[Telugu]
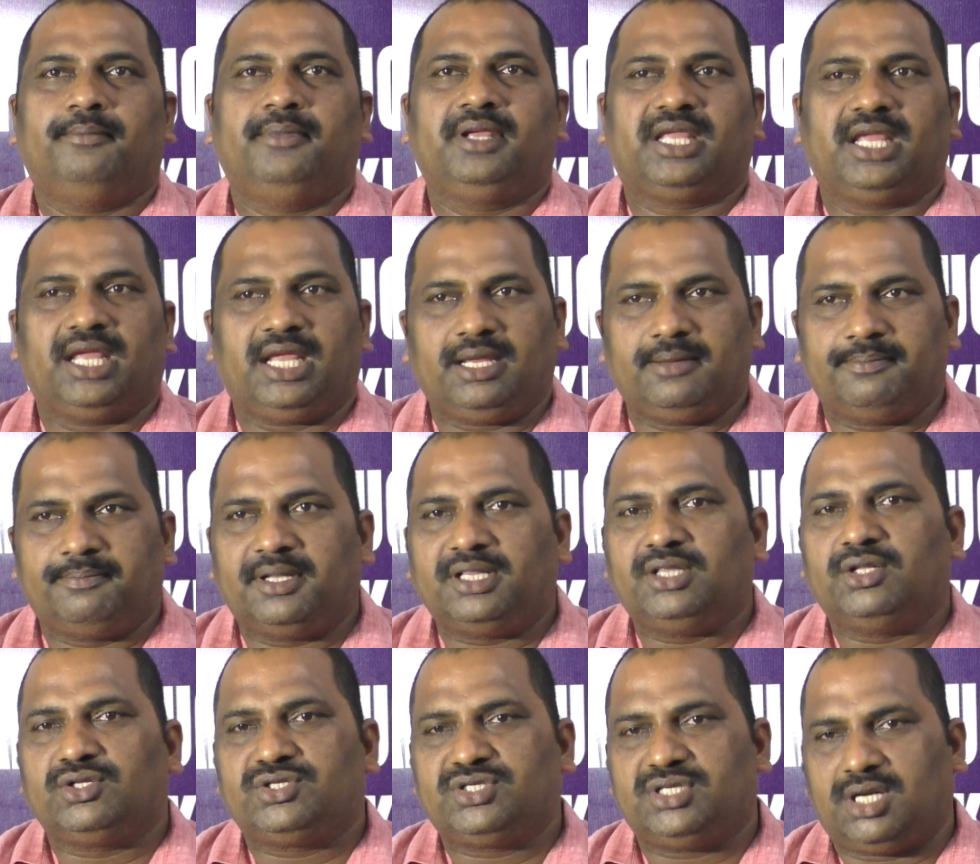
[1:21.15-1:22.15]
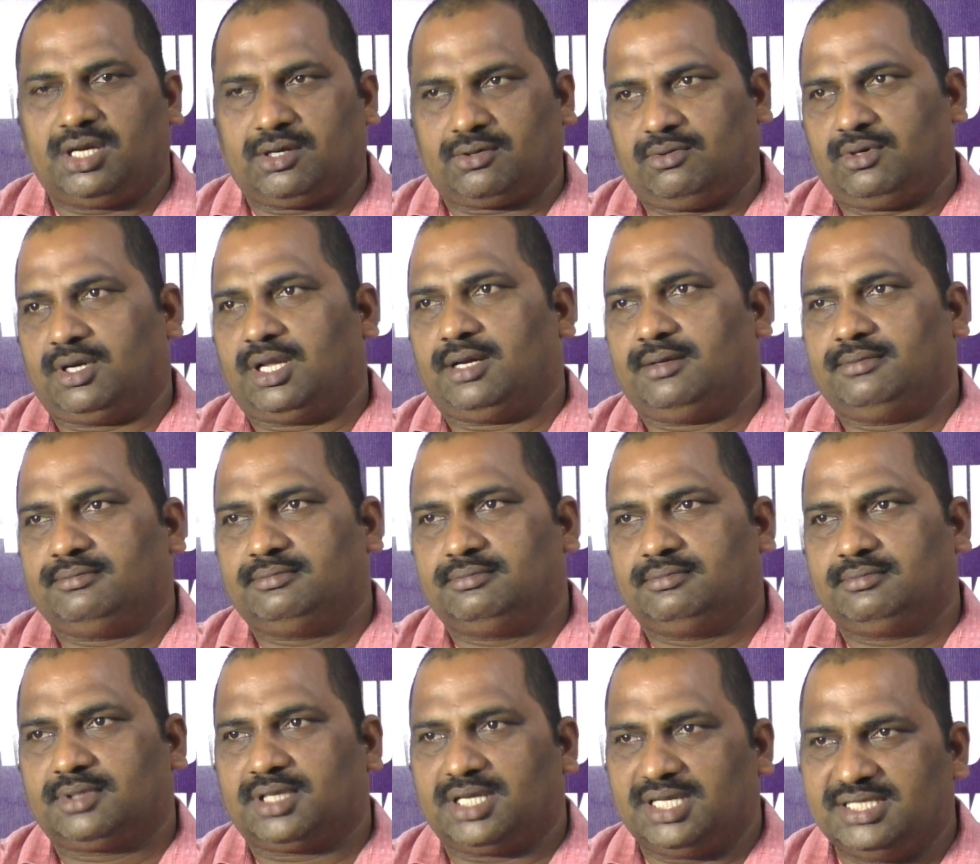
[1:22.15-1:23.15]
మీకు ఏ ఇబ్బంది వచ్చినా కూడా
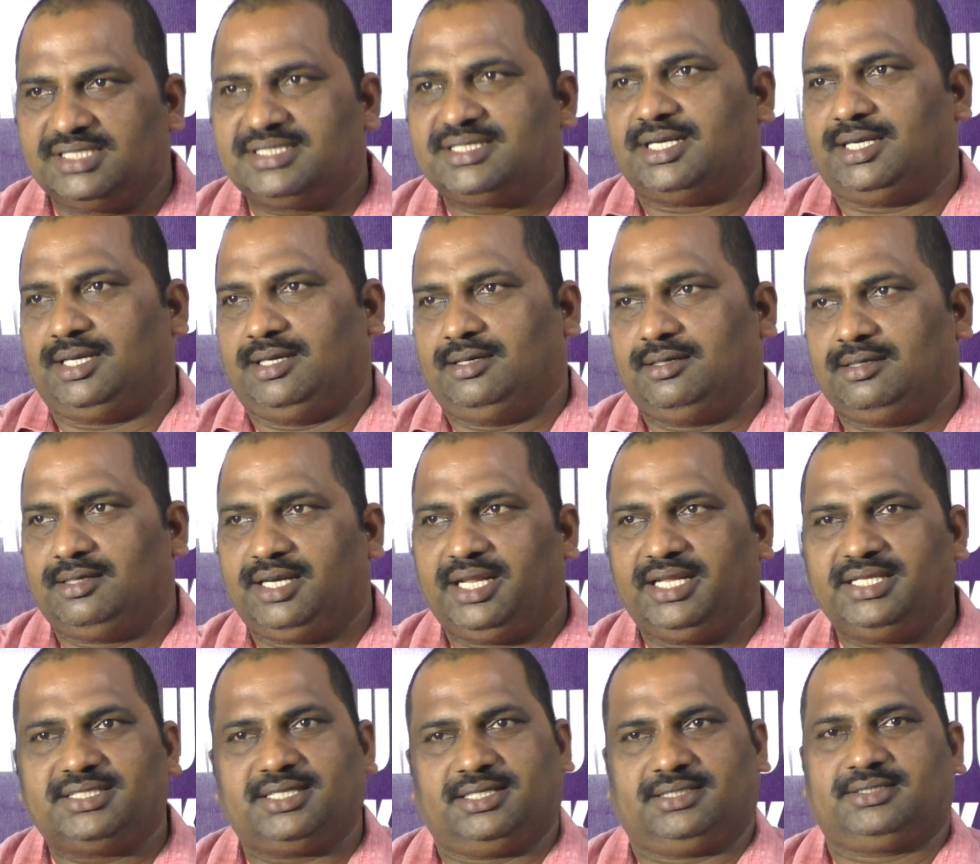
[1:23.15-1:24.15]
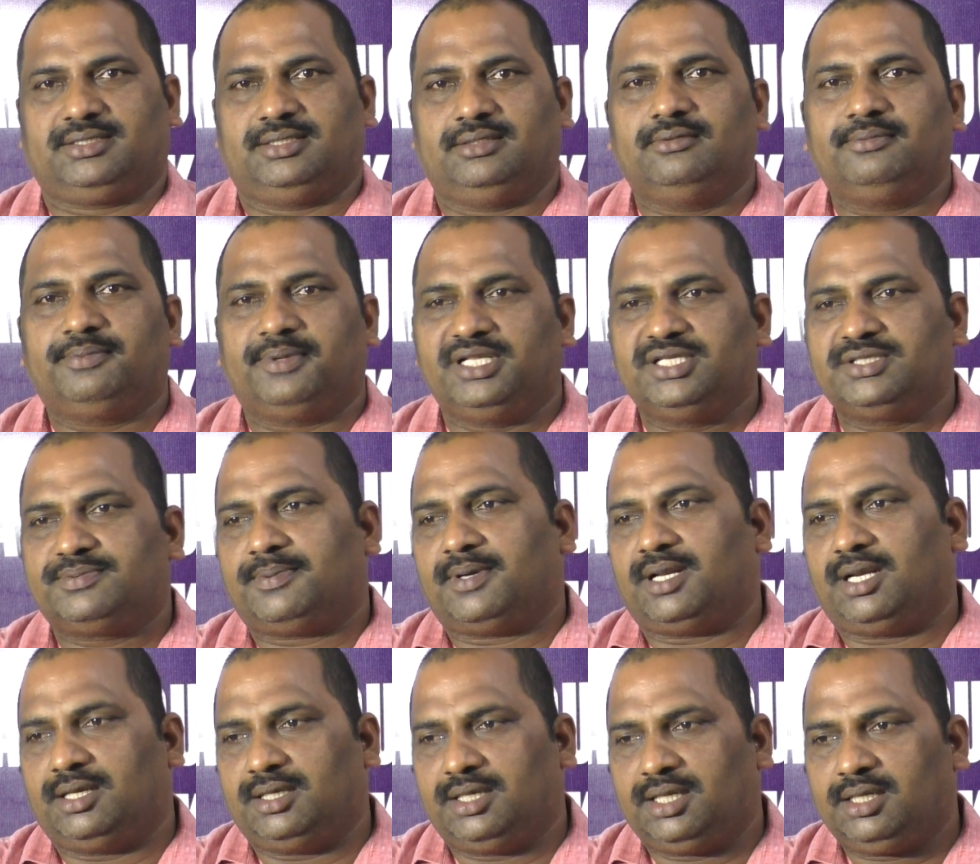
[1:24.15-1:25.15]
కన్సల్ట్ టీచర్స్ను
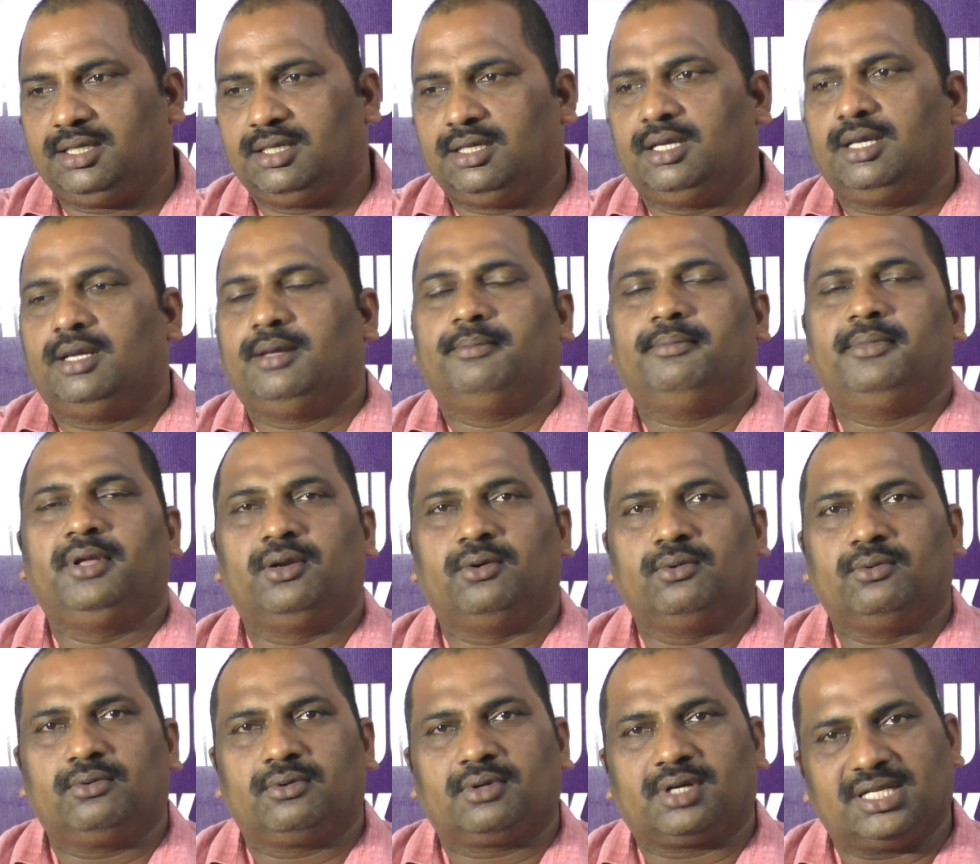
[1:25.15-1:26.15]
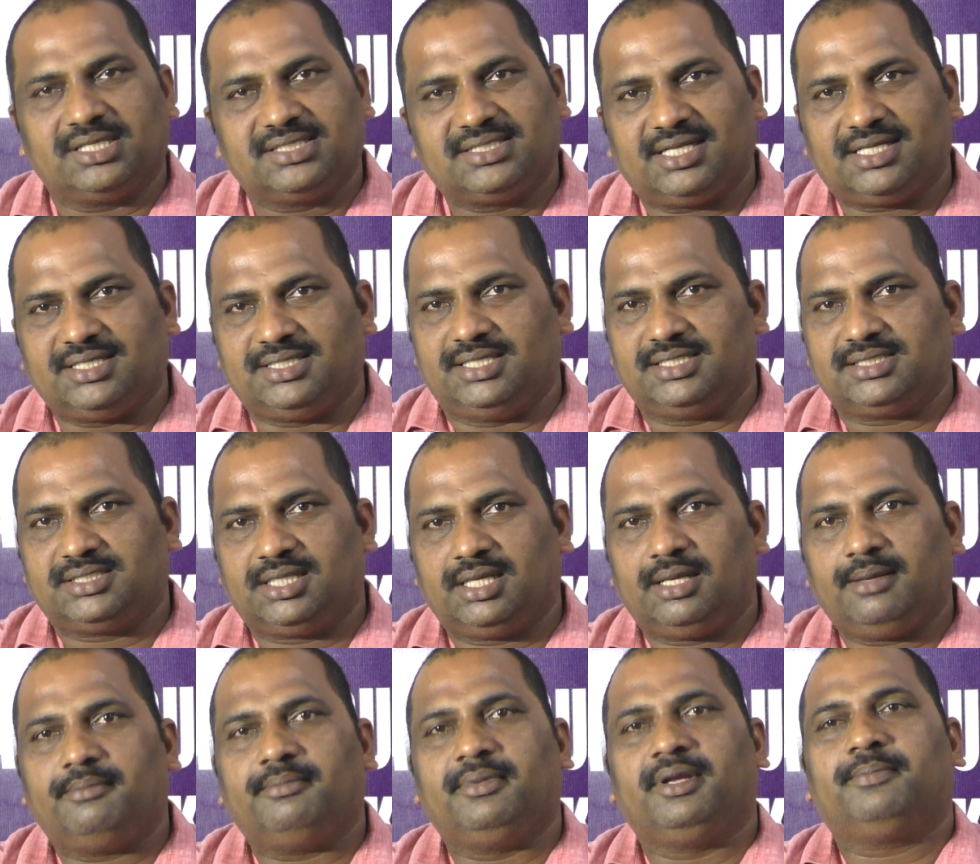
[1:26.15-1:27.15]
ప్రిన్సిపాల్ని మీరు కన్సల్ట్ చేస్తే
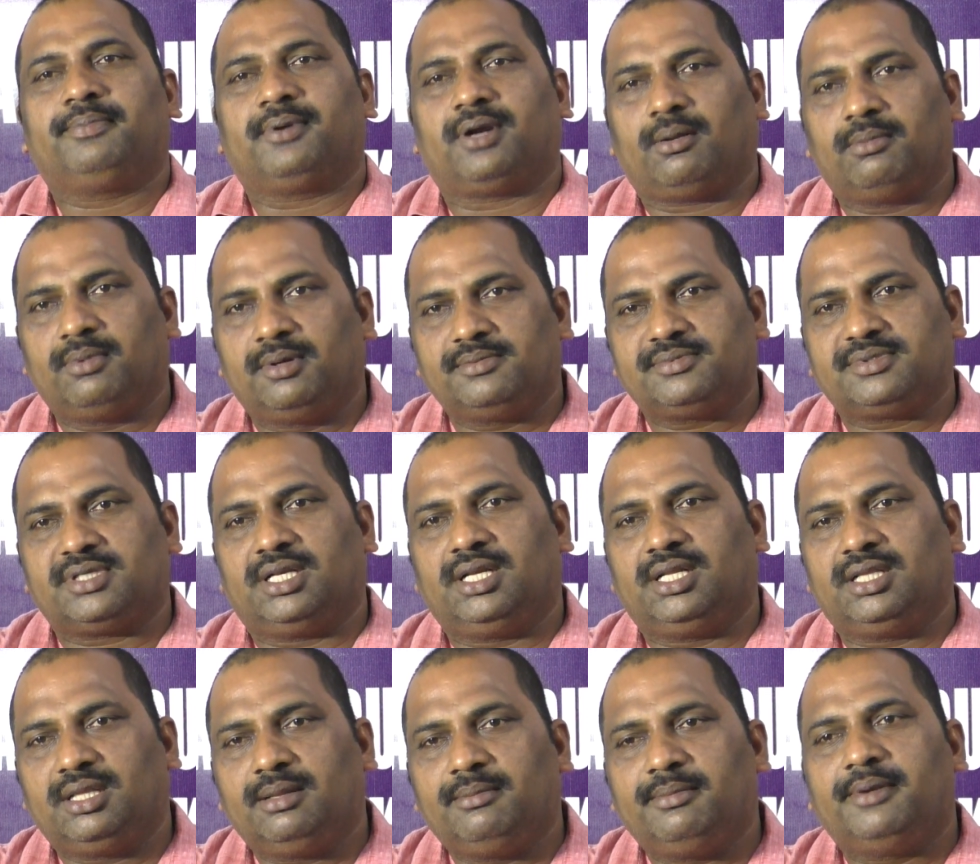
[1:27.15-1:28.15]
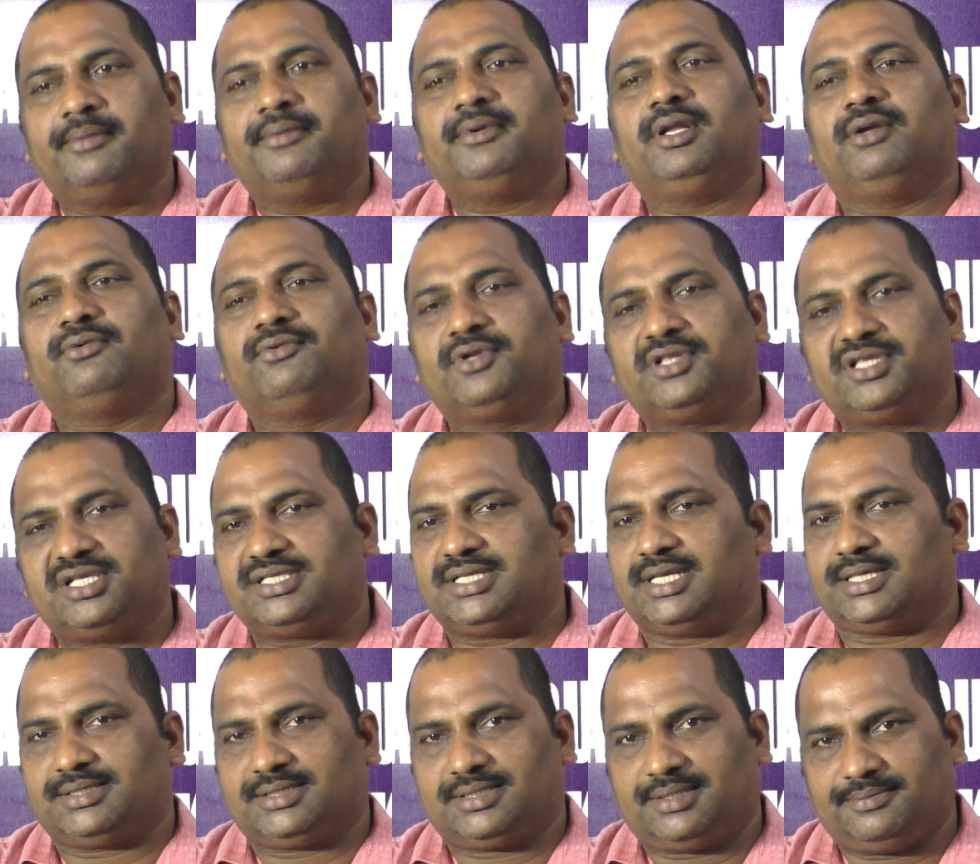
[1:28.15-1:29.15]
మీ ప్రాబ్లమ్స్ అన్నిటిని మేము నివృత్తి
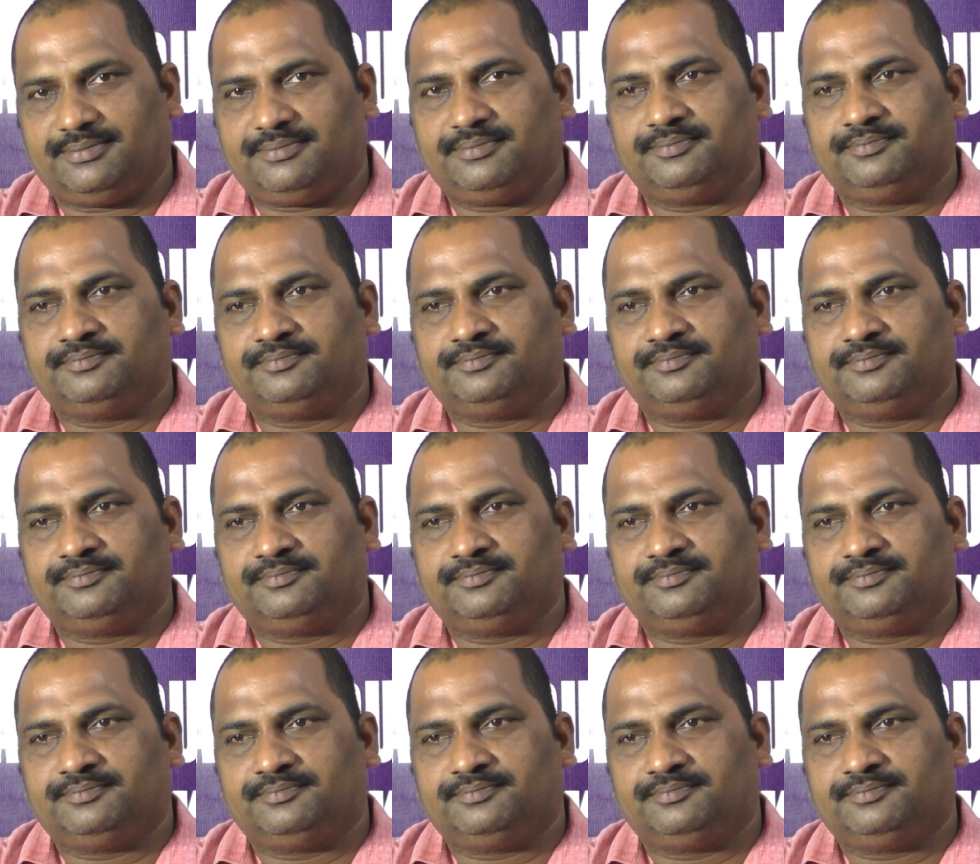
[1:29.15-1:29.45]
చేస్తాం